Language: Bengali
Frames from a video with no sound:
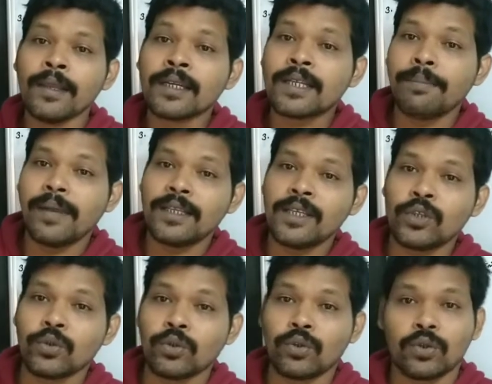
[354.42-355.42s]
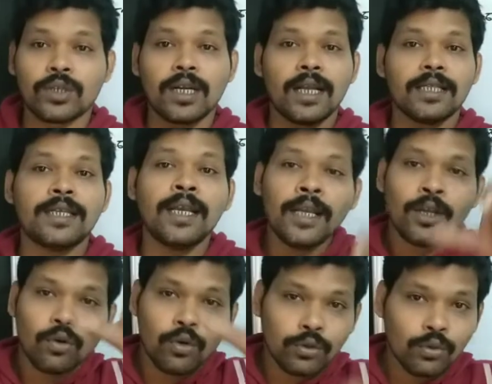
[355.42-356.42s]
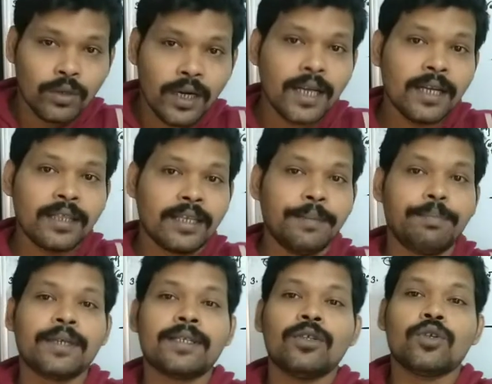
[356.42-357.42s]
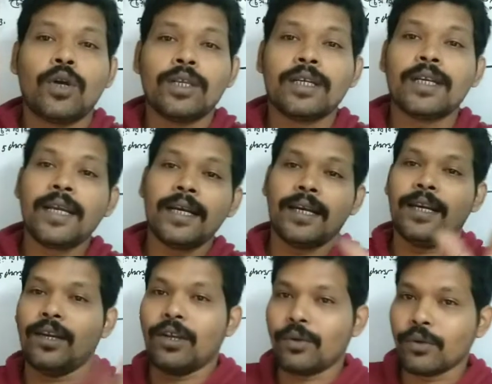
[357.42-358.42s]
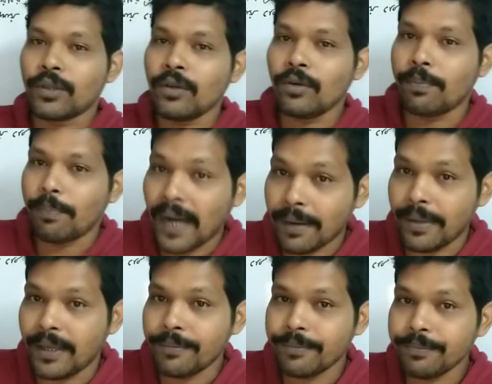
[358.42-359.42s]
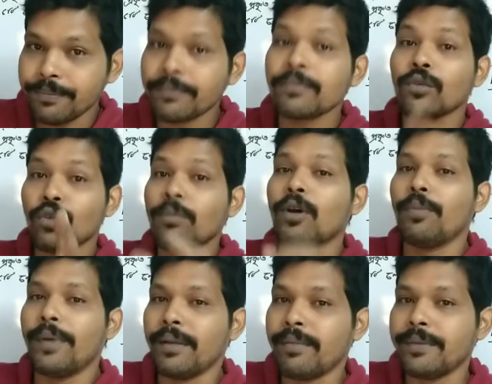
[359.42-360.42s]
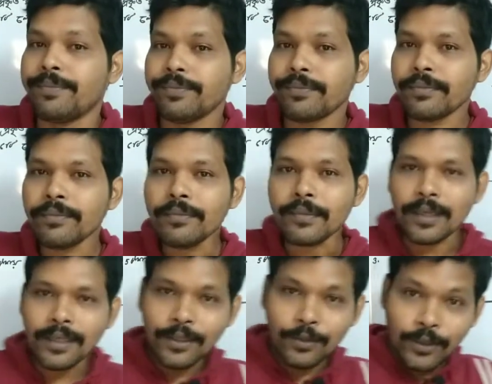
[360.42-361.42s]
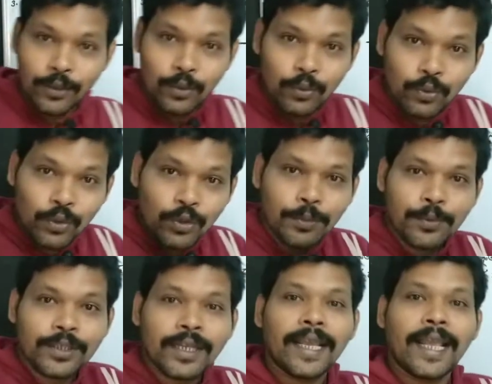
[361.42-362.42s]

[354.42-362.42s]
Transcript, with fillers: সেই ম্যাজিক সূত্রের সাহায্যে কত টাকার থ্রি পার্সেন্ট ছ হাজার টাকা এটা নির্ণয় করতে পারবে তোমরাও পারবে কিন্তু এই দুটো সমস্যাকে